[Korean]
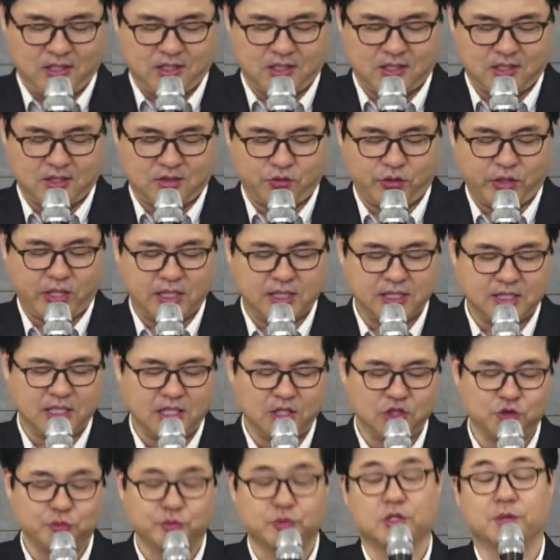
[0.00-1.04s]
아, 우리가
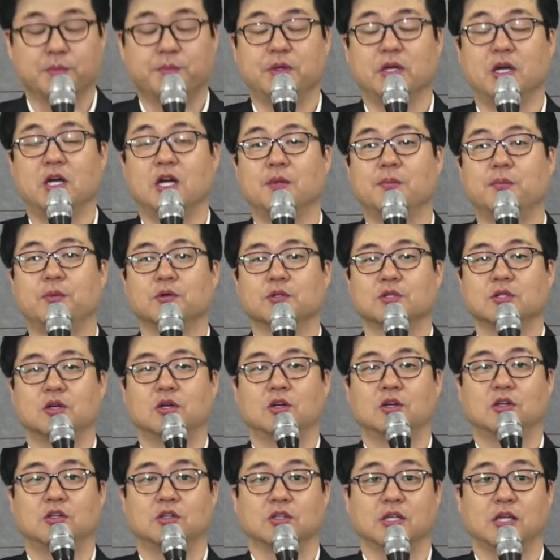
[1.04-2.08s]
지난주부터
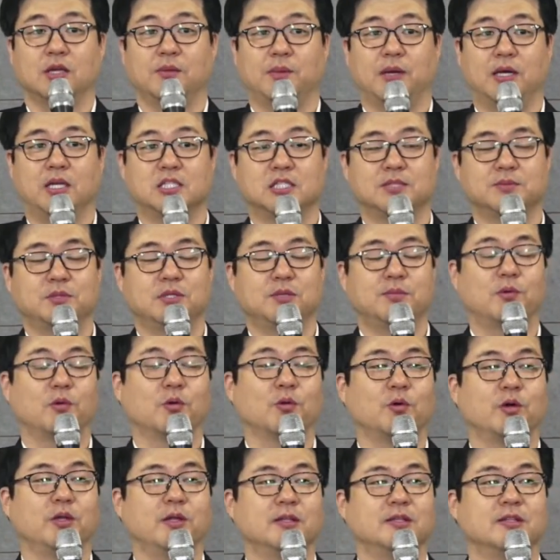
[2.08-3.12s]
빌립보서 이렇게 말씀을
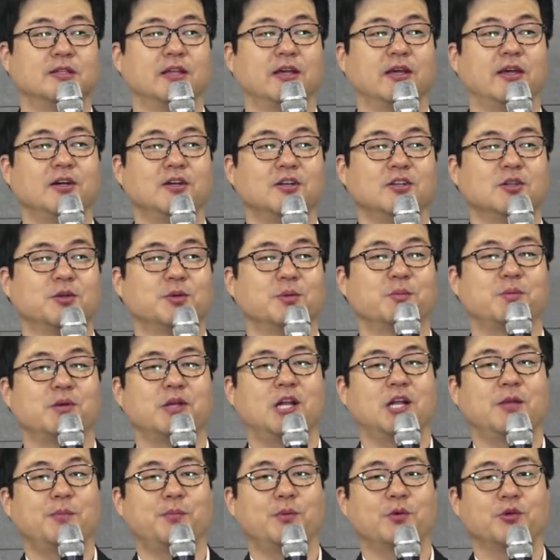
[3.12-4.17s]
보고 있는데요. 여러분
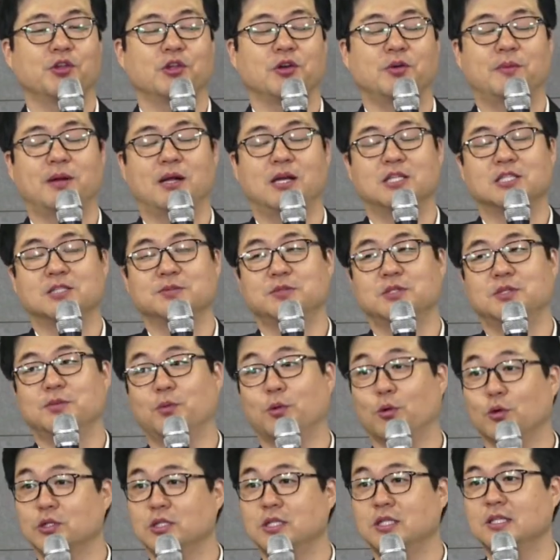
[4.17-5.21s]
빌립보서 말씀을
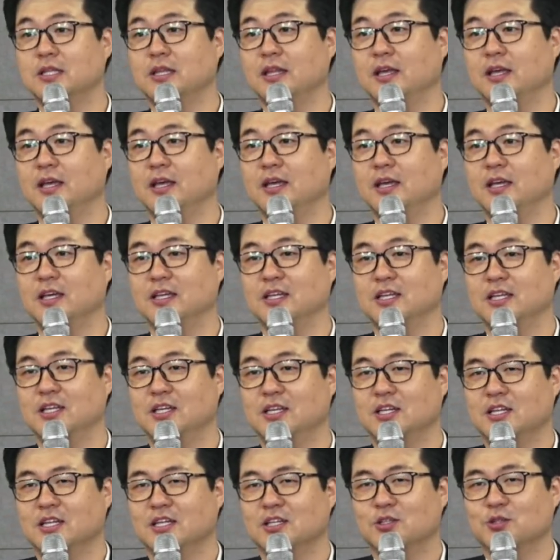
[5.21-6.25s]
보실 때
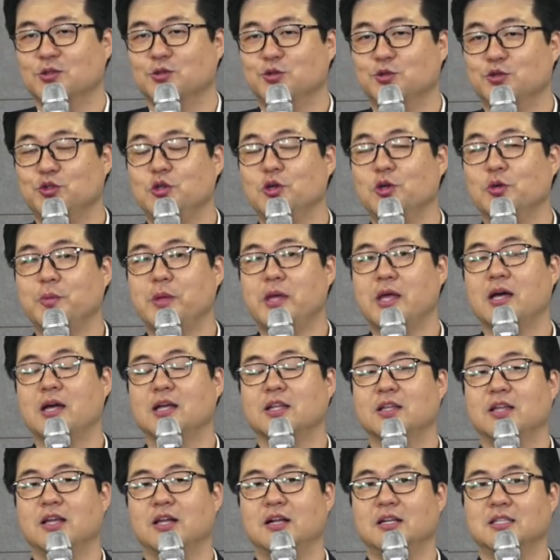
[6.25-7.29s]
유념해야
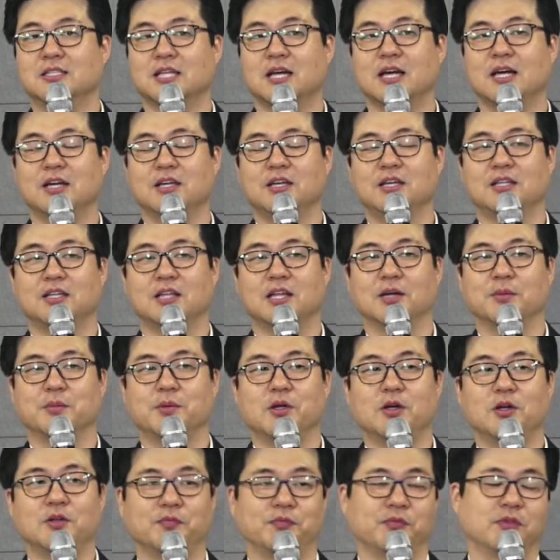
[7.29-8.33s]
될 사항이
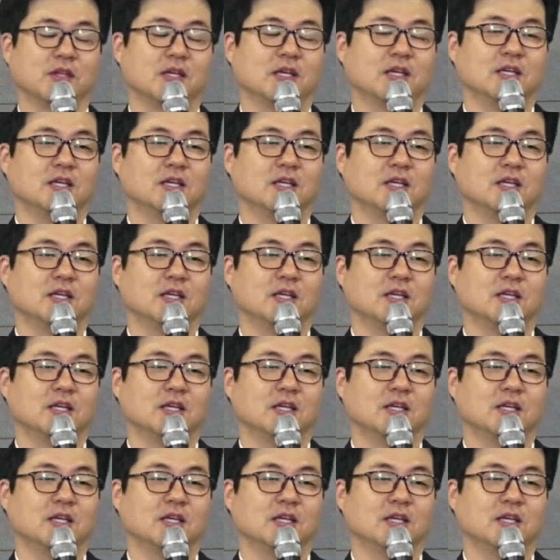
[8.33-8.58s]
있다면